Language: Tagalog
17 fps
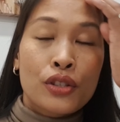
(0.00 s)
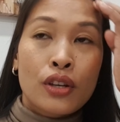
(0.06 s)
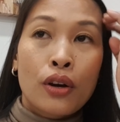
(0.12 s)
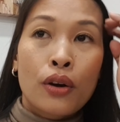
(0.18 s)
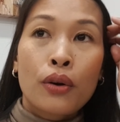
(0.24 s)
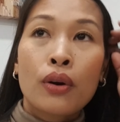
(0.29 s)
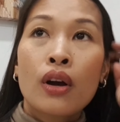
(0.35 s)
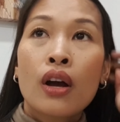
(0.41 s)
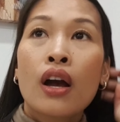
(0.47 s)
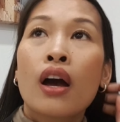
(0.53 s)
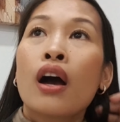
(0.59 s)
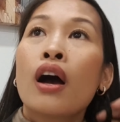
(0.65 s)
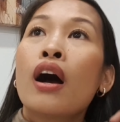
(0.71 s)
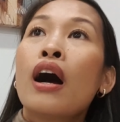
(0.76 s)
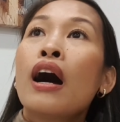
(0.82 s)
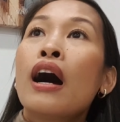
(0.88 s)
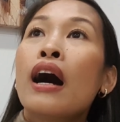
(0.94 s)
So,
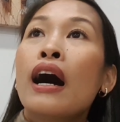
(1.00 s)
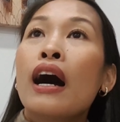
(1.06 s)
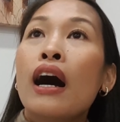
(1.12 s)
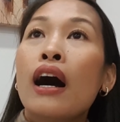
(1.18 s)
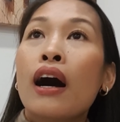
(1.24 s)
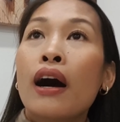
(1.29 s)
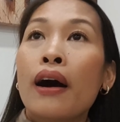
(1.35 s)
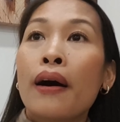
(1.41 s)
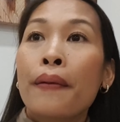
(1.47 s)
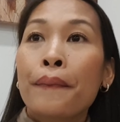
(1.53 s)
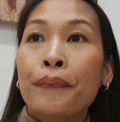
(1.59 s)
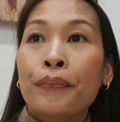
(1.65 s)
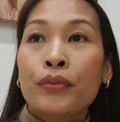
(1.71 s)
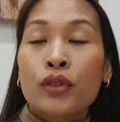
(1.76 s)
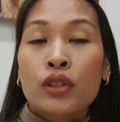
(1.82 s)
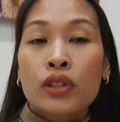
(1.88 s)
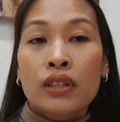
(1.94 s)

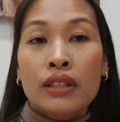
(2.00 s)
um,